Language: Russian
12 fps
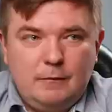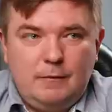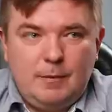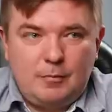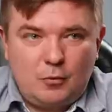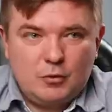
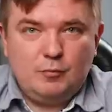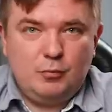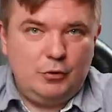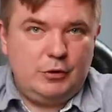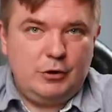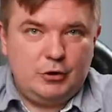вопрос
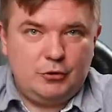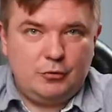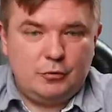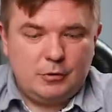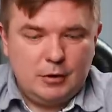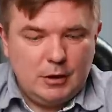будет
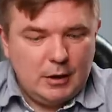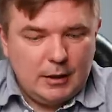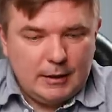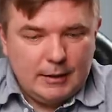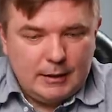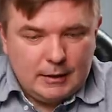решен.
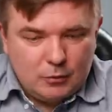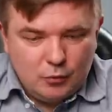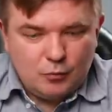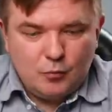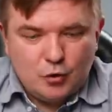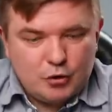И
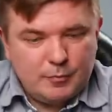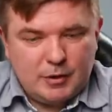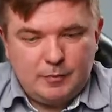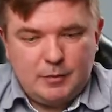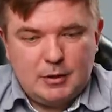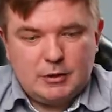тут можно
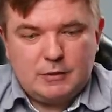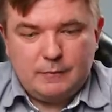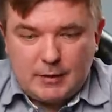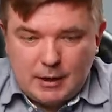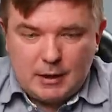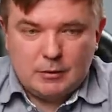предположить
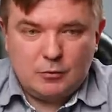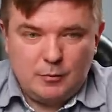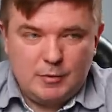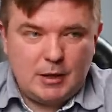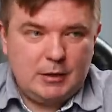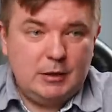вариант
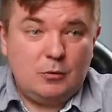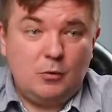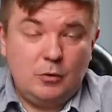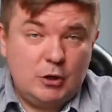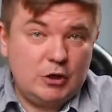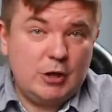номер один.
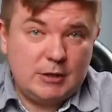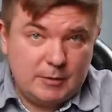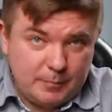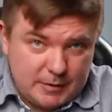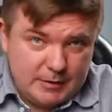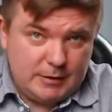Он
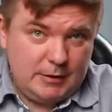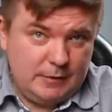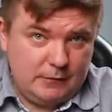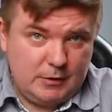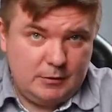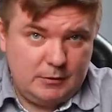решается
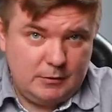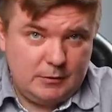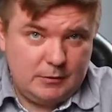позитивно,